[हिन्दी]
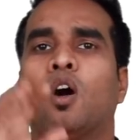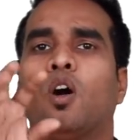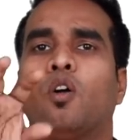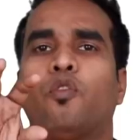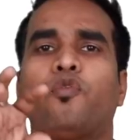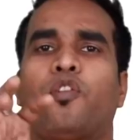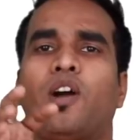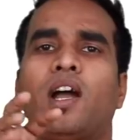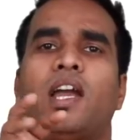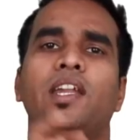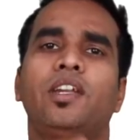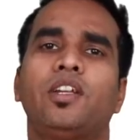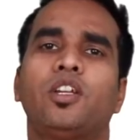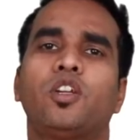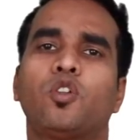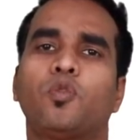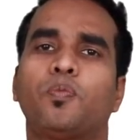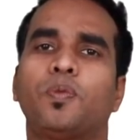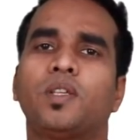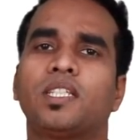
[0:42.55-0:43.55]
और फाइव
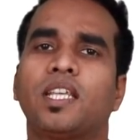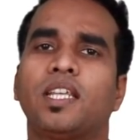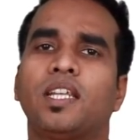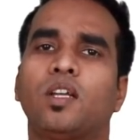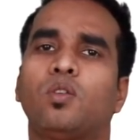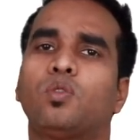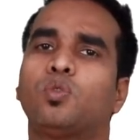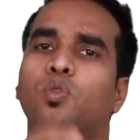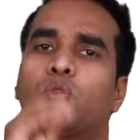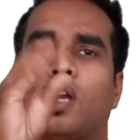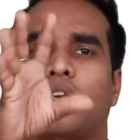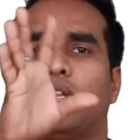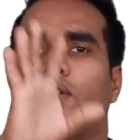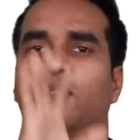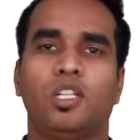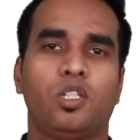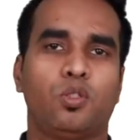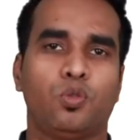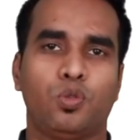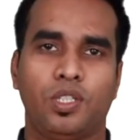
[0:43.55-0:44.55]
हंड्रेड रुपीज है ना वो दुकान
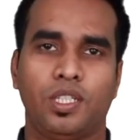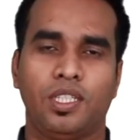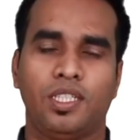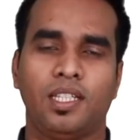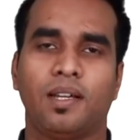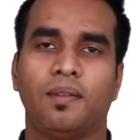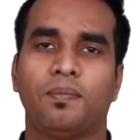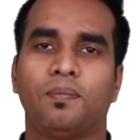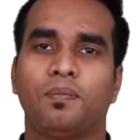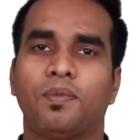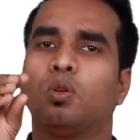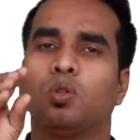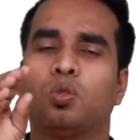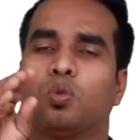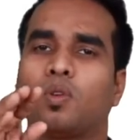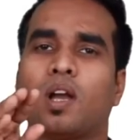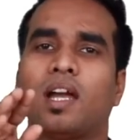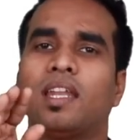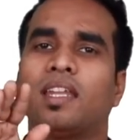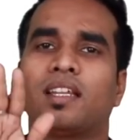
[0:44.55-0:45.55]
वाले को दे दिया वो
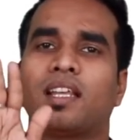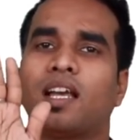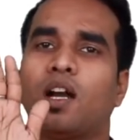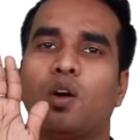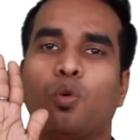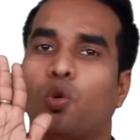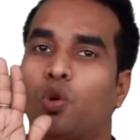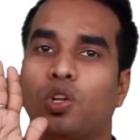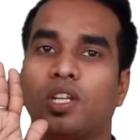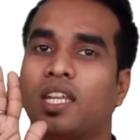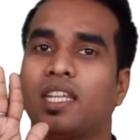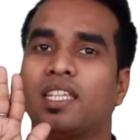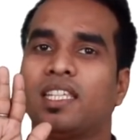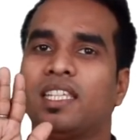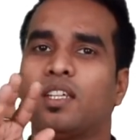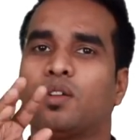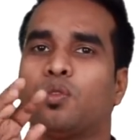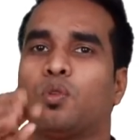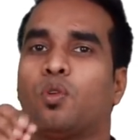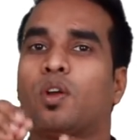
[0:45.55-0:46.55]
दुकान का ओनर
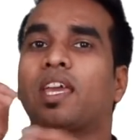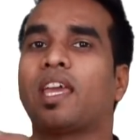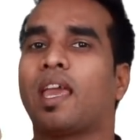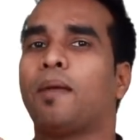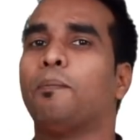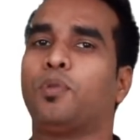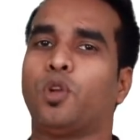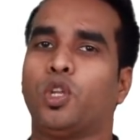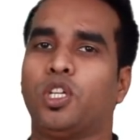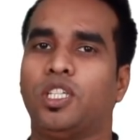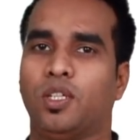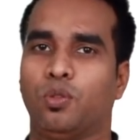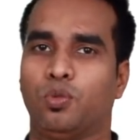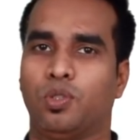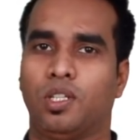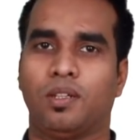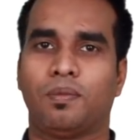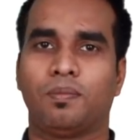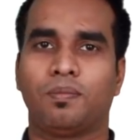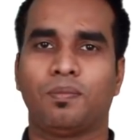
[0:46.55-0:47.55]
नहीं है वो एक एम्प्लॉय है
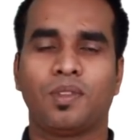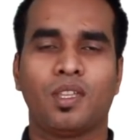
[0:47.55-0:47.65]
उधर